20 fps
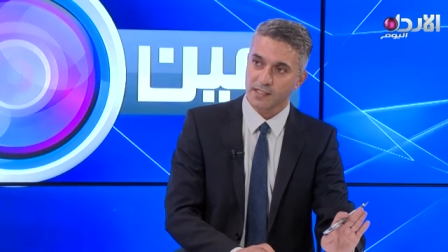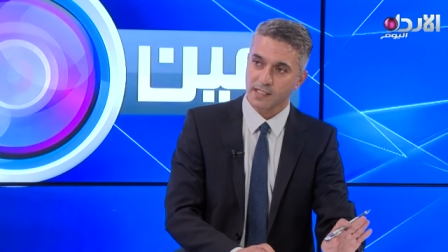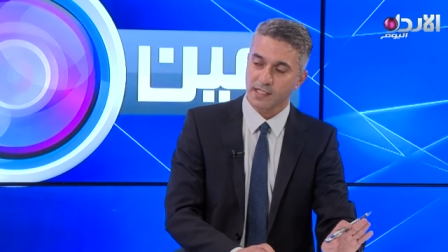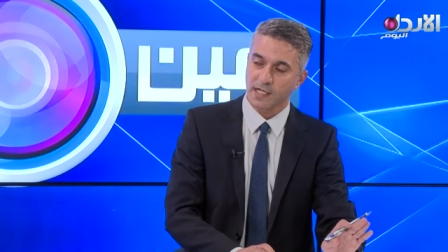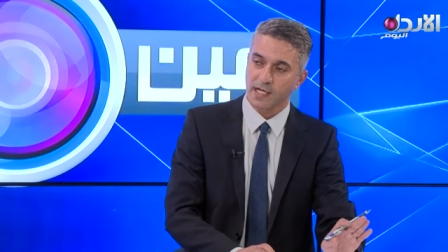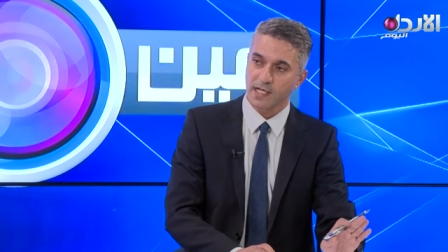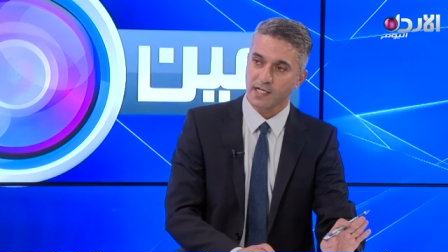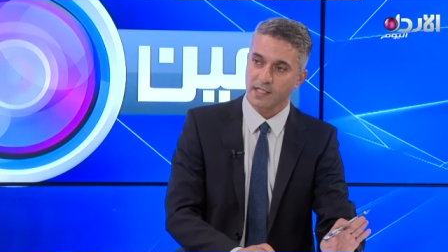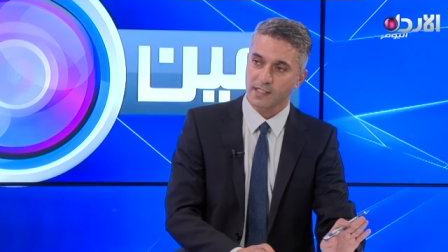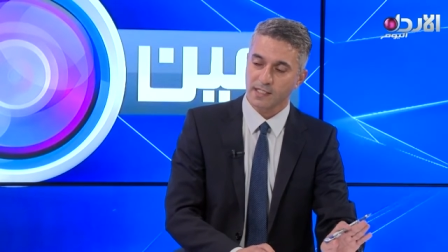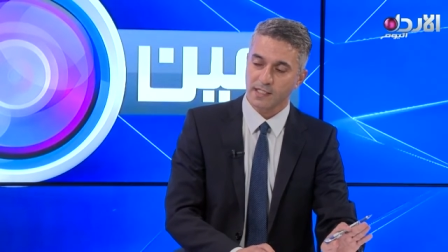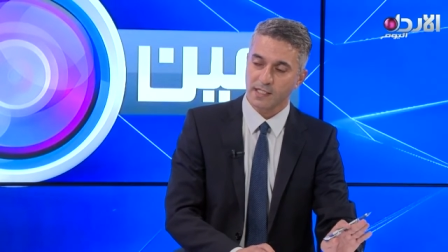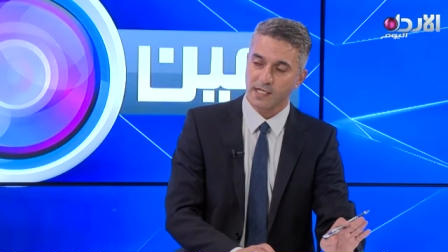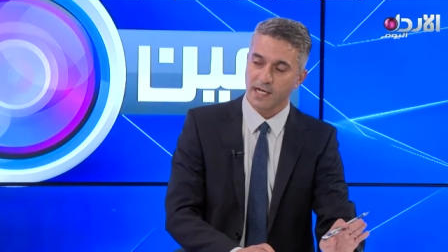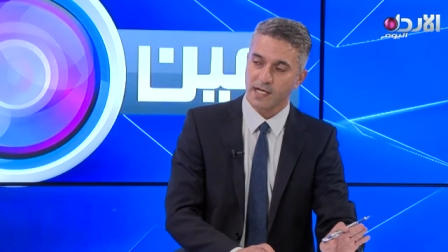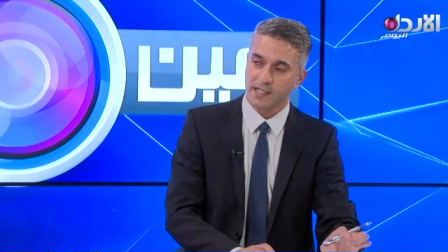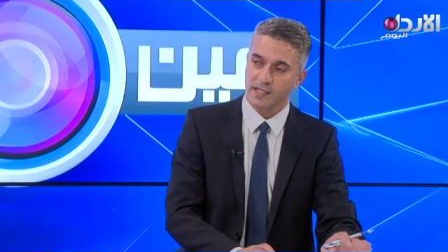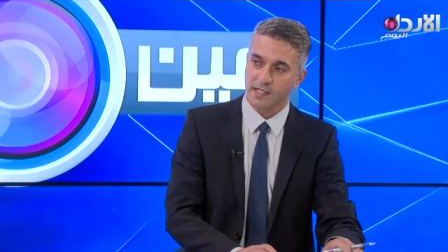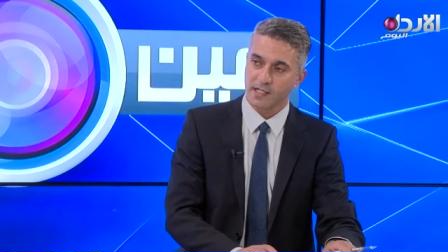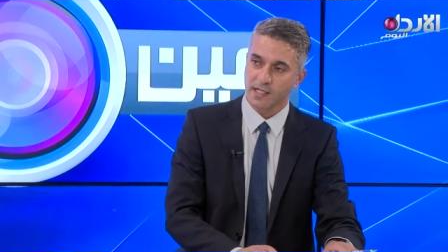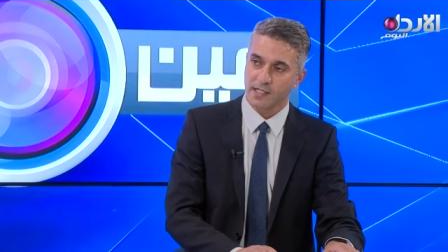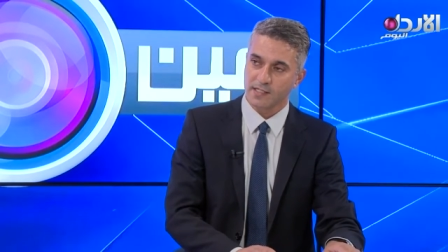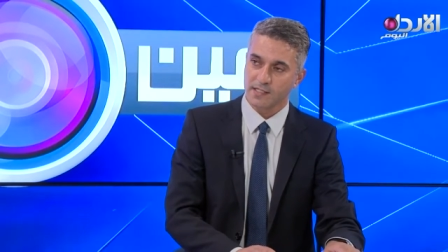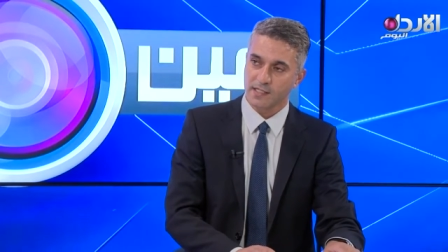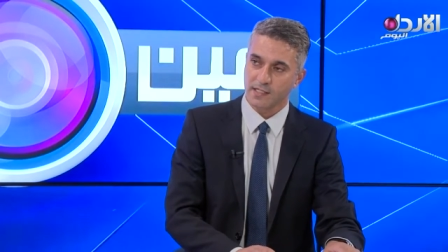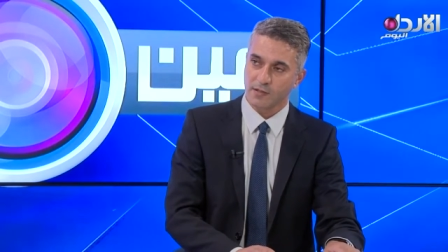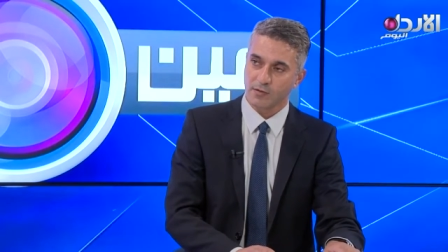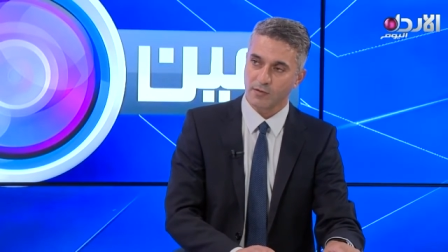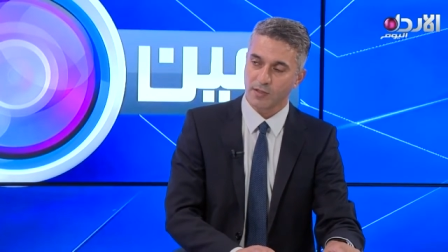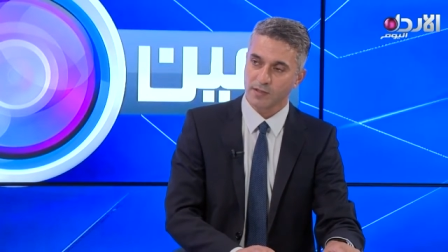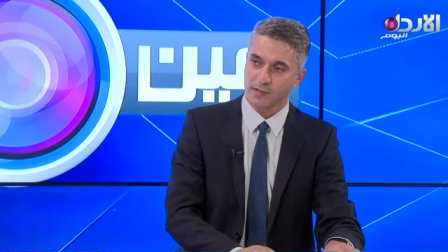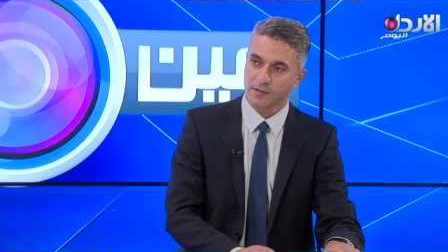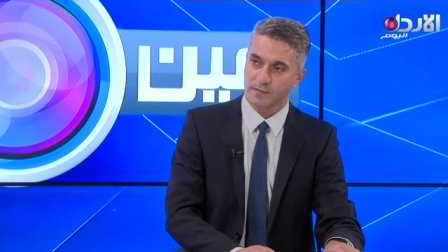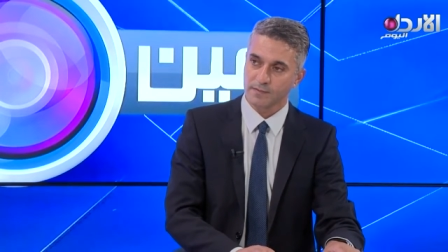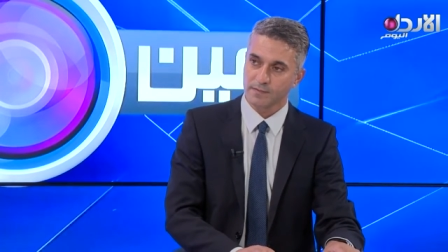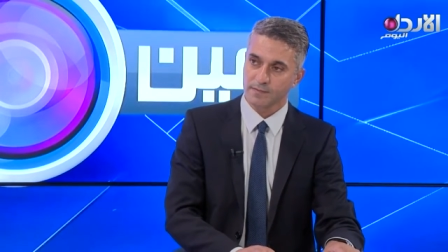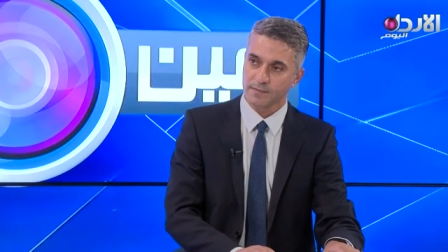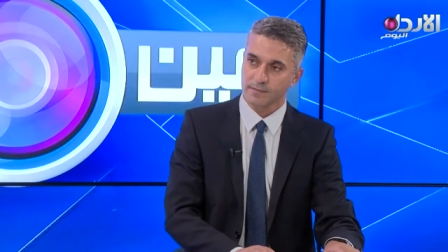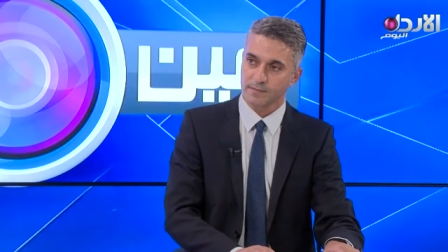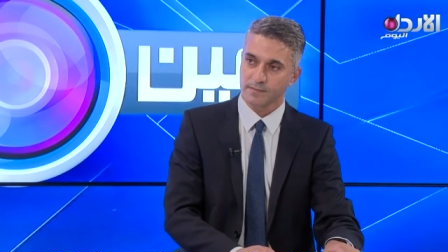طيل, طيل هذه السنوات؟
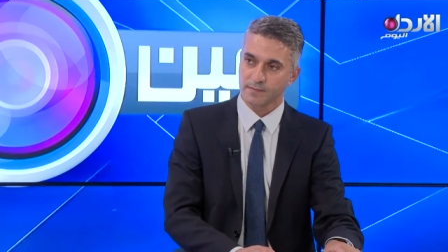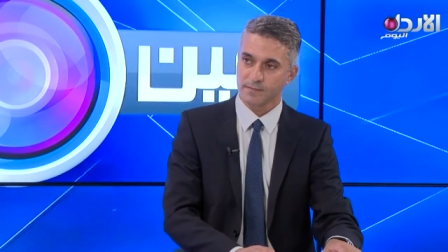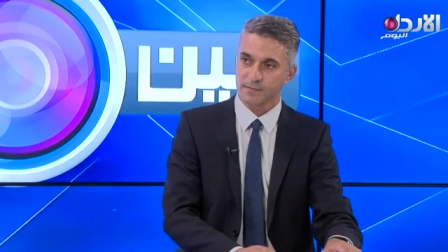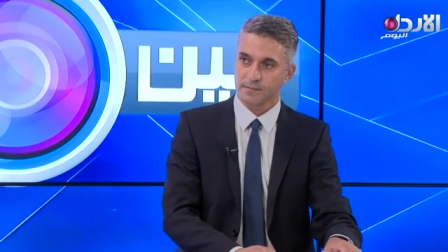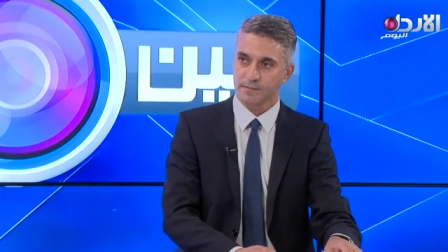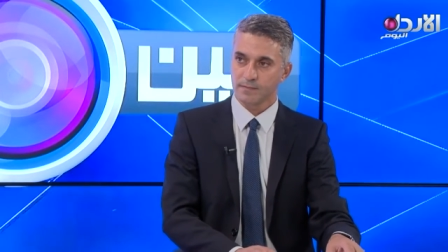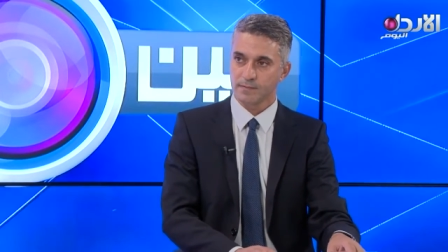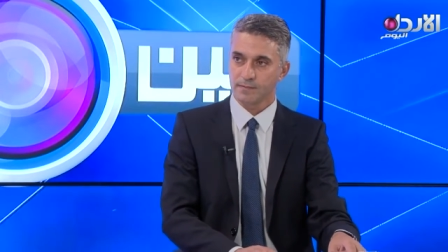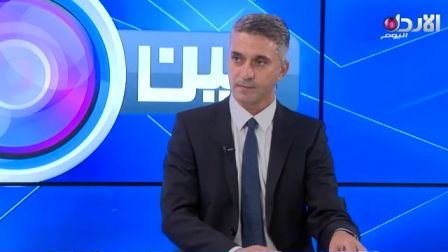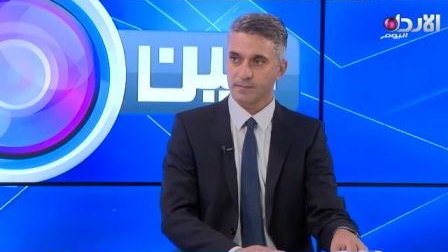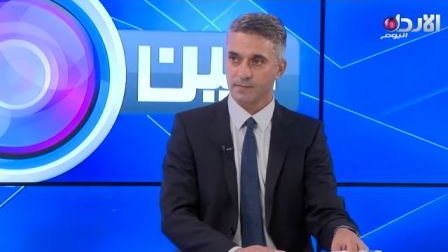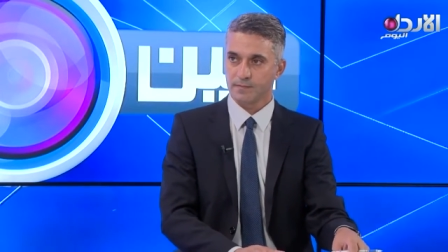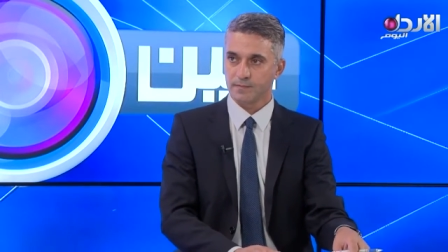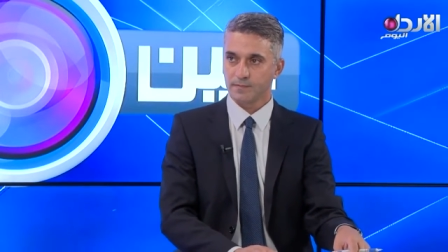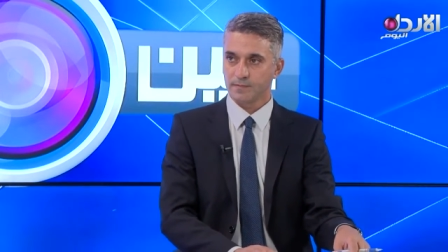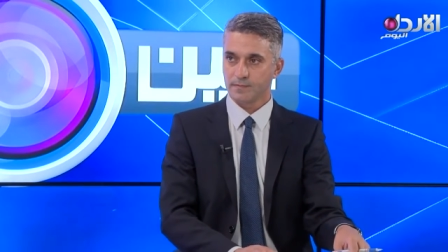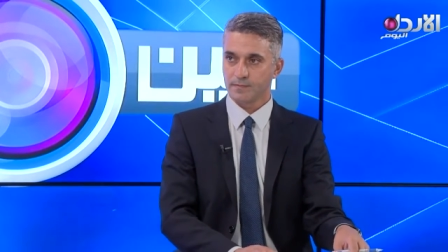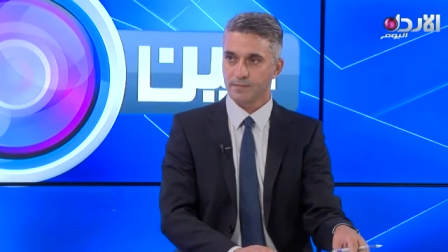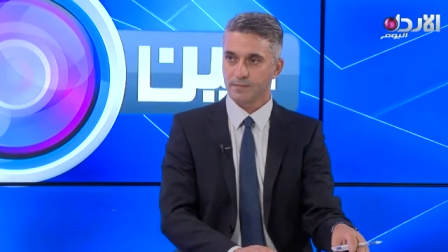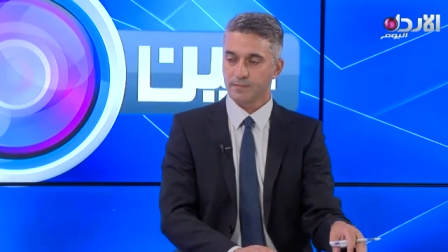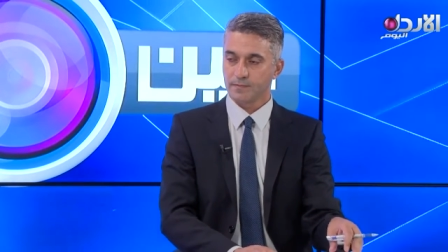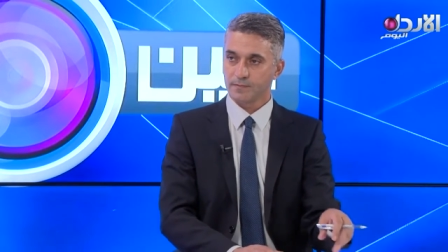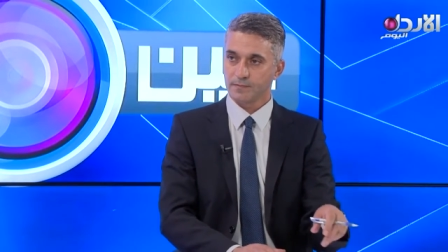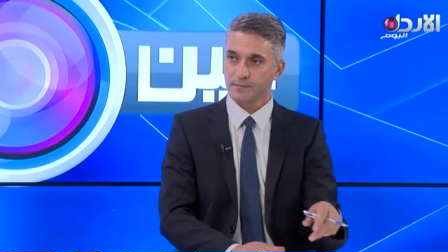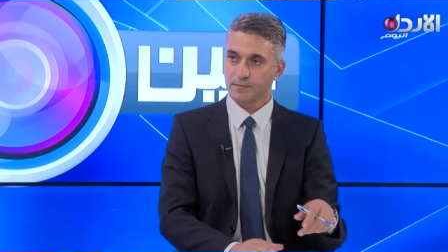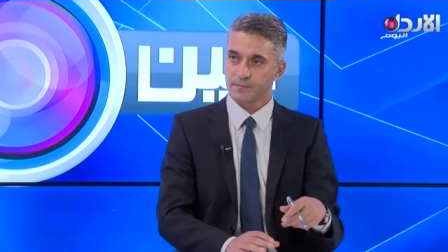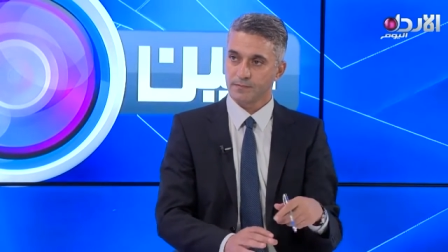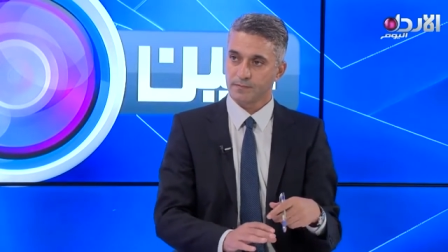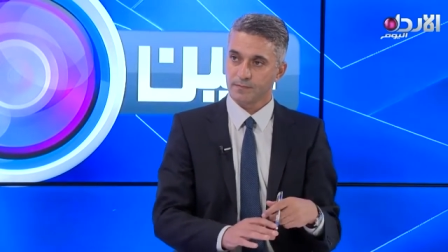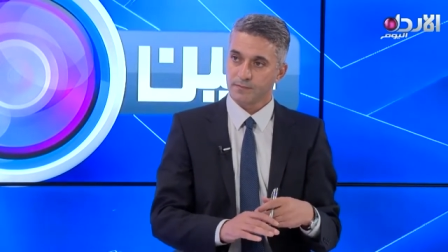ليس صحيحا نحن لم